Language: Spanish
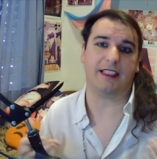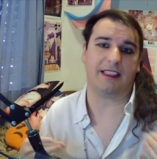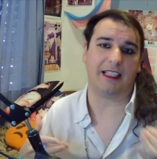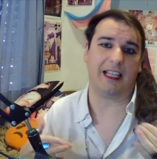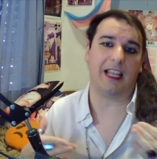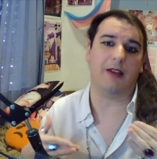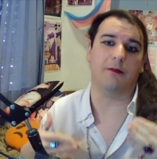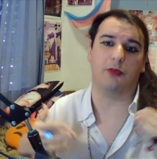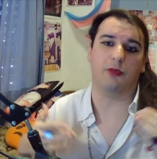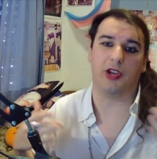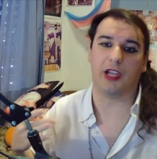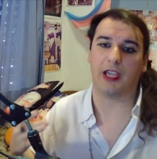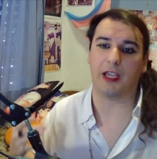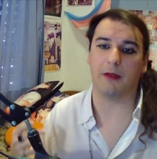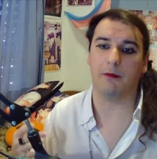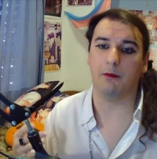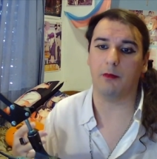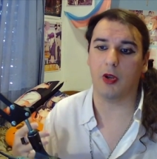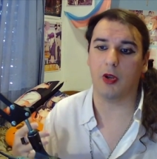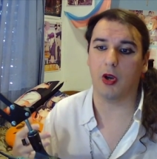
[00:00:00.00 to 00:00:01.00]
Y serían, por
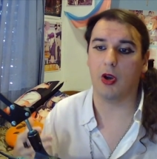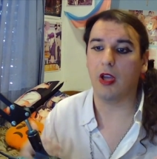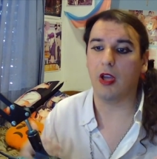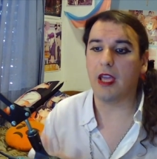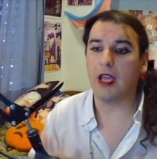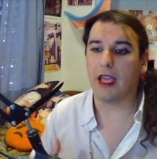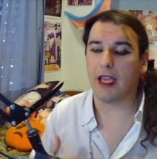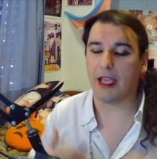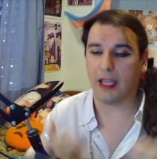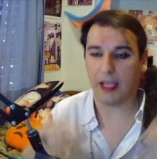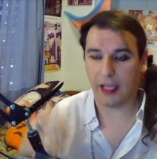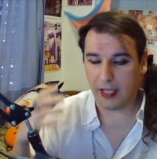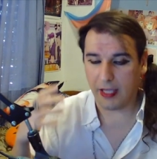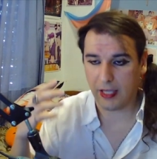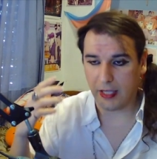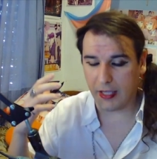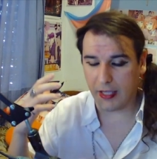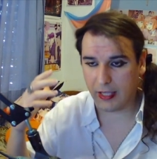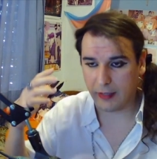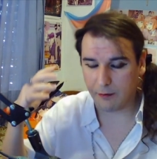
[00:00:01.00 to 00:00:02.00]
ejemplo,
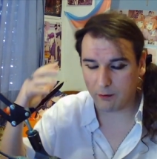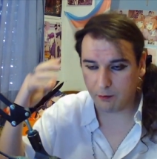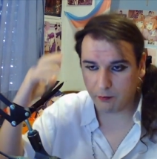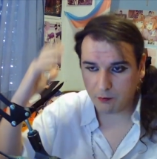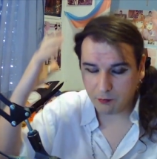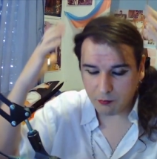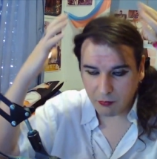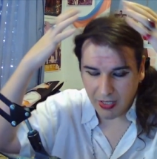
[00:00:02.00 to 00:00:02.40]
eh,